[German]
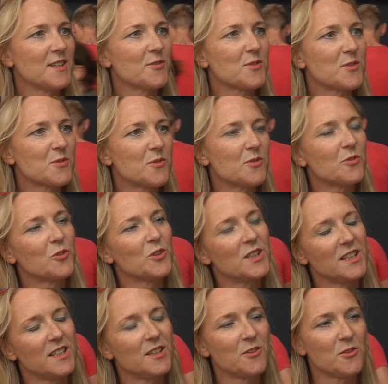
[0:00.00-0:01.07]
und so und
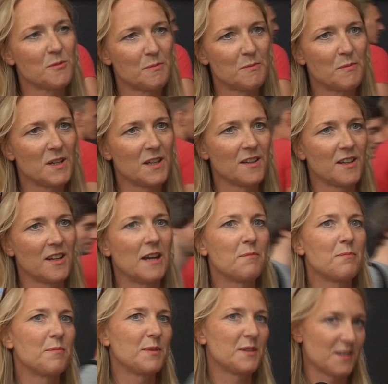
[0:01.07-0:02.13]
ich komme, äh, habe
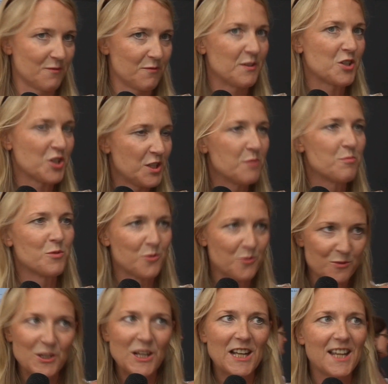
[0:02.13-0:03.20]
verschiedene Berufe
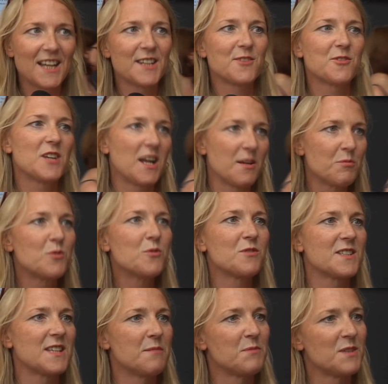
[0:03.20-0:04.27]
gelernt und ein Beruf
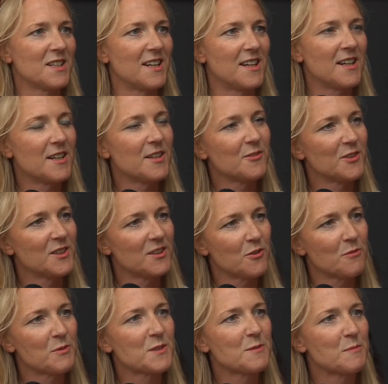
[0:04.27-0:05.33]
ist MTA und ich komme
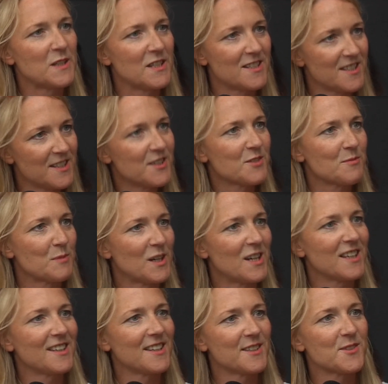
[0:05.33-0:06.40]
aus dem medizinischen
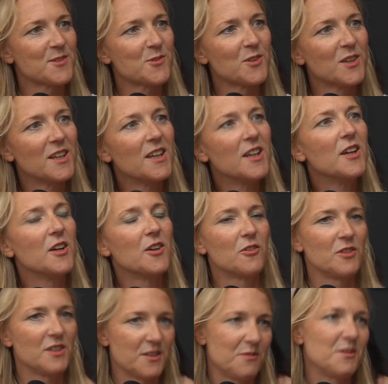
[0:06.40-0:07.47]
Bereich also und
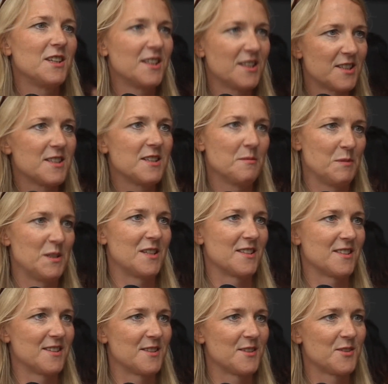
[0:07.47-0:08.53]
deswegen interessiert mich das
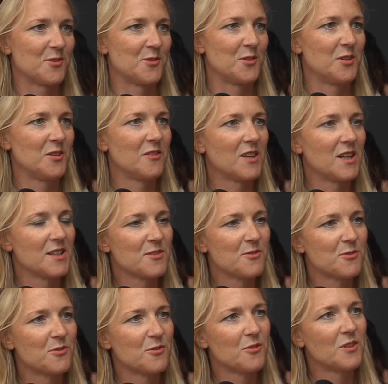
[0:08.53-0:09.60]
ganz toll. Also
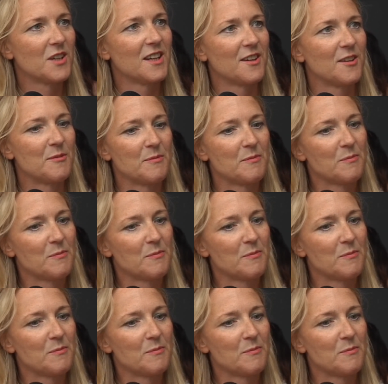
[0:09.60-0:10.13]
ähm,